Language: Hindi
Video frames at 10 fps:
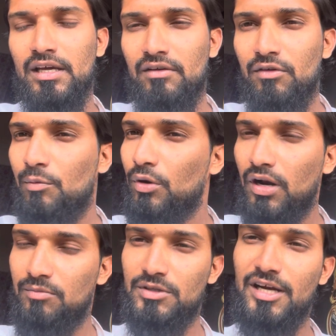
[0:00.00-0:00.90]
फिर पूरे
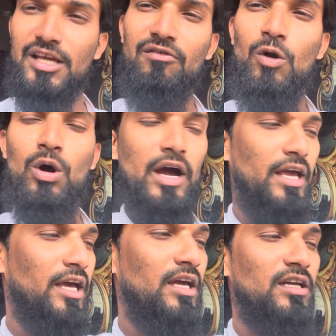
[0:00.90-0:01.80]
रमज़ान के ब्लॉग
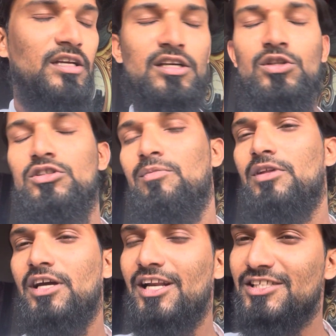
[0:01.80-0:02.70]
आएंगे तो जब
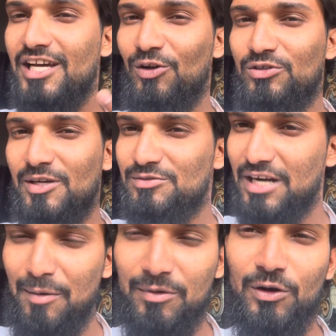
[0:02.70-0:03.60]
तक के लिए चैनल को
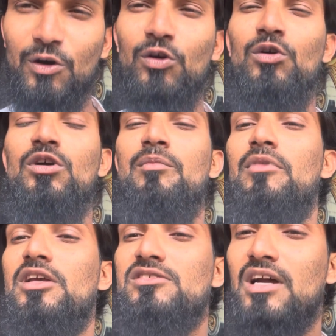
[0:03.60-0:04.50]
सब्सक्राइब कर लो
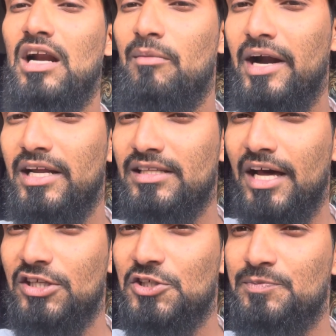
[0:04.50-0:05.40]
मेरे इंस्टाग्राम आईडी है
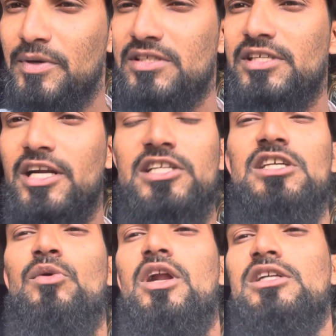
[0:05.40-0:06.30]
दानिश स्पिक्स एट
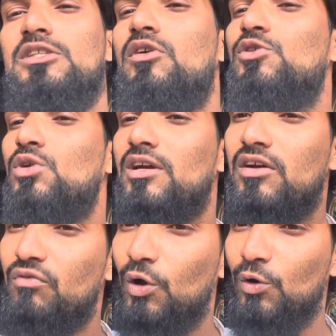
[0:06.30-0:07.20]
सेवन एट सेवन इसको जाके
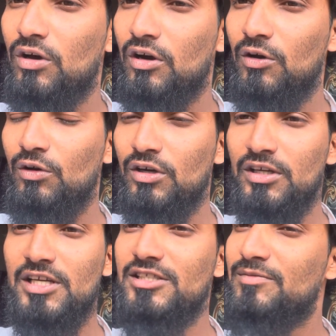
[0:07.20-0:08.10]
फॉलो कर लो
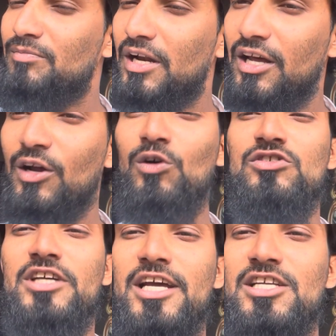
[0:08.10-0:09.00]
बने रहो
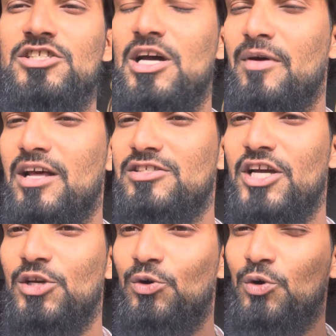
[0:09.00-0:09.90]
जय हिंद जय महाराज
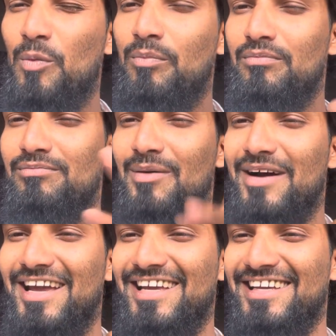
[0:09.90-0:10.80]
जय यूट्यूब बाय